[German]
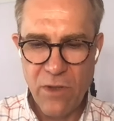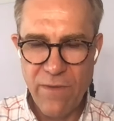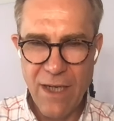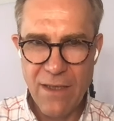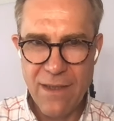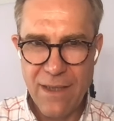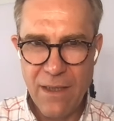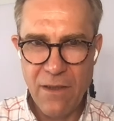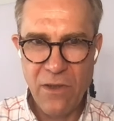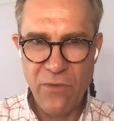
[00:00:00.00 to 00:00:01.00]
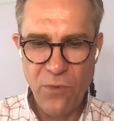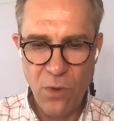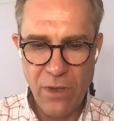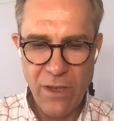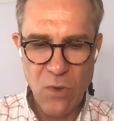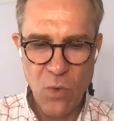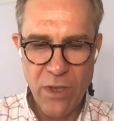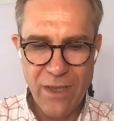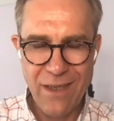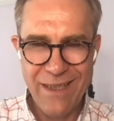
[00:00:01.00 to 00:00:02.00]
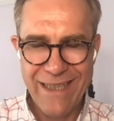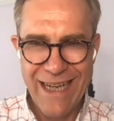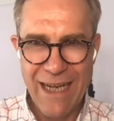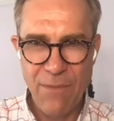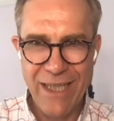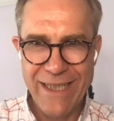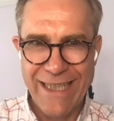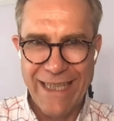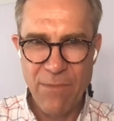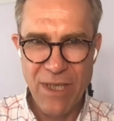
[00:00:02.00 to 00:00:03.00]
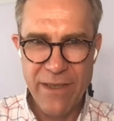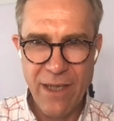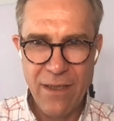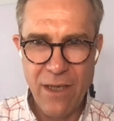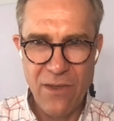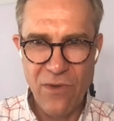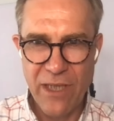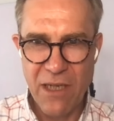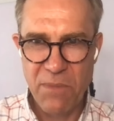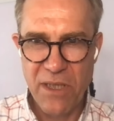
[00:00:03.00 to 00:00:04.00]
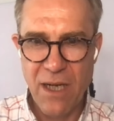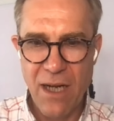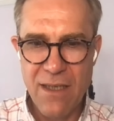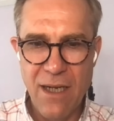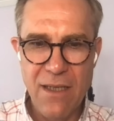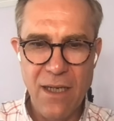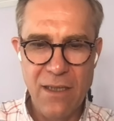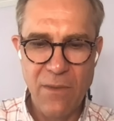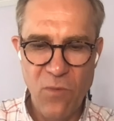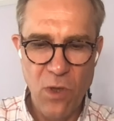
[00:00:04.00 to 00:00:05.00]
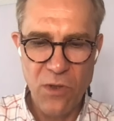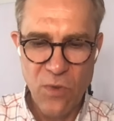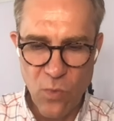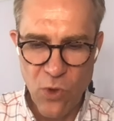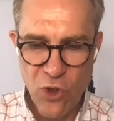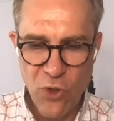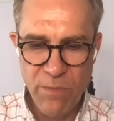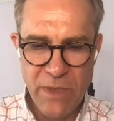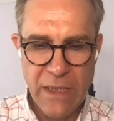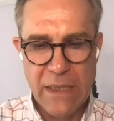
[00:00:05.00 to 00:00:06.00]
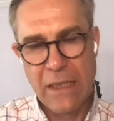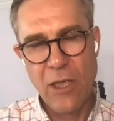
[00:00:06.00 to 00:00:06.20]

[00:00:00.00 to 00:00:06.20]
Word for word: quasi gefordert und die Arbeitgeberseite, also die Kapitalseite, hat dem wohl auch zugestimmt.